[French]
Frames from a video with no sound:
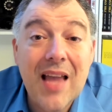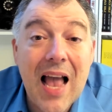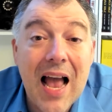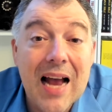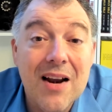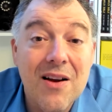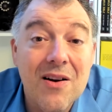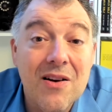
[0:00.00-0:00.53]

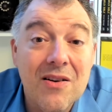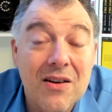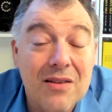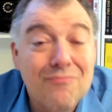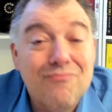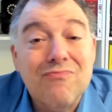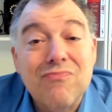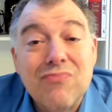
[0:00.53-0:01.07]
Alors,
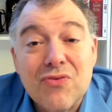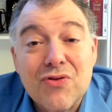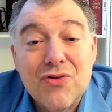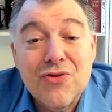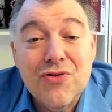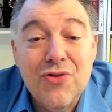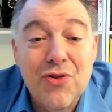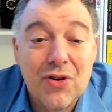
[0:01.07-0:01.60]
je
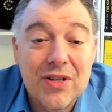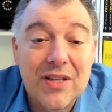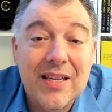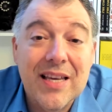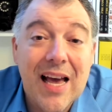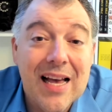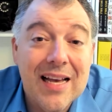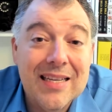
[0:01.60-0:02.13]
doute
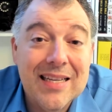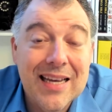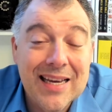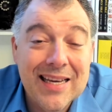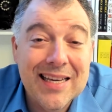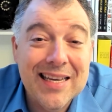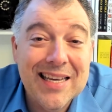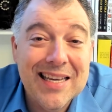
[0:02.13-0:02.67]
qu'il y en
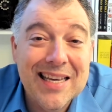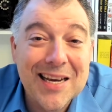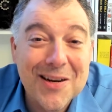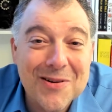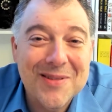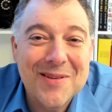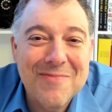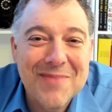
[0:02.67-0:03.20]
ait qui
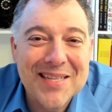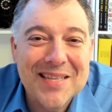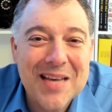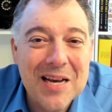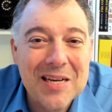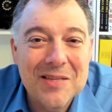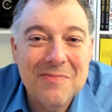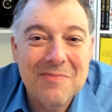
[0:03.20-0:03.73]
écoute ce
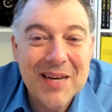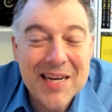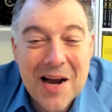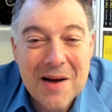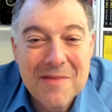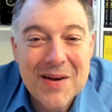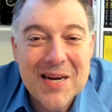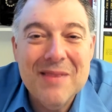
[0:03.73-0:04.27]
message, mais
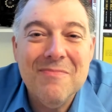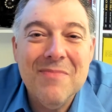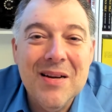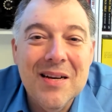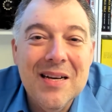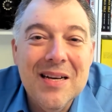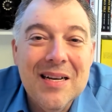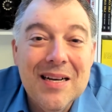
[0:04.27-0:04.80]
quand même,
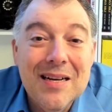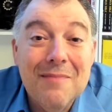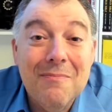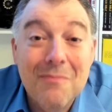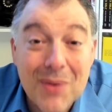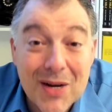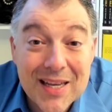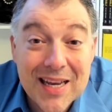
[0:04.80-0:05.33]

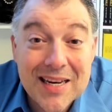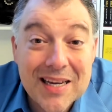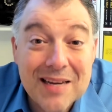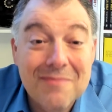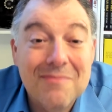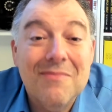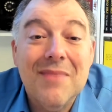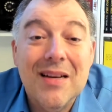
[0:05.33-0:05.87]
bonne année
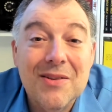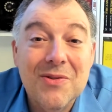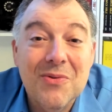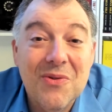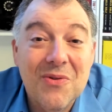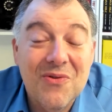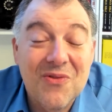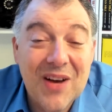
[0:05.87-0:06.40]
à
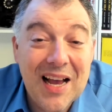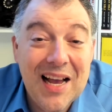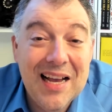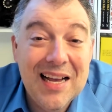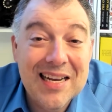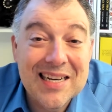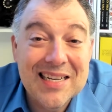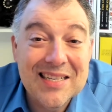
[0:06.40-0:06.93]
tous nos
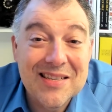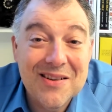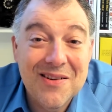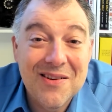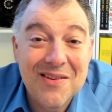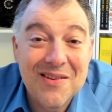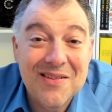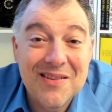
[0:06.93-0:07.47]
frères et
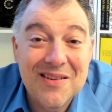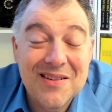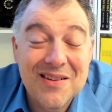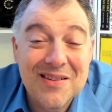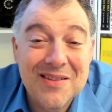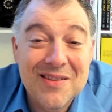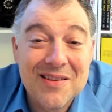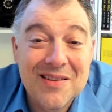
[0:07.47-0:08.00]
sœurs
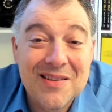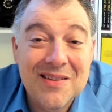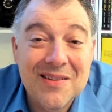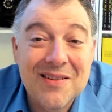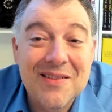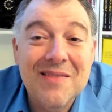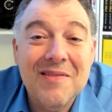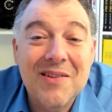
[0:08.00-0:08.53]
de
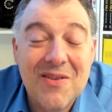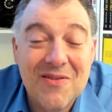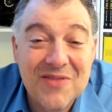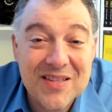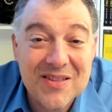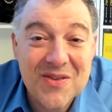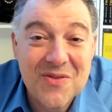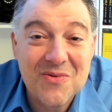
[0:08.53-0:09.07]

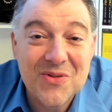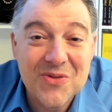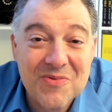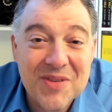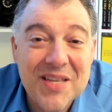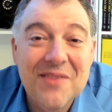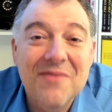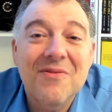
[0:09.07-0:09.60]
confession
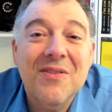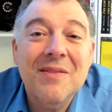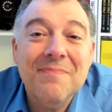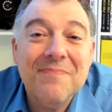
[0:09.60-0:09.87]
juive.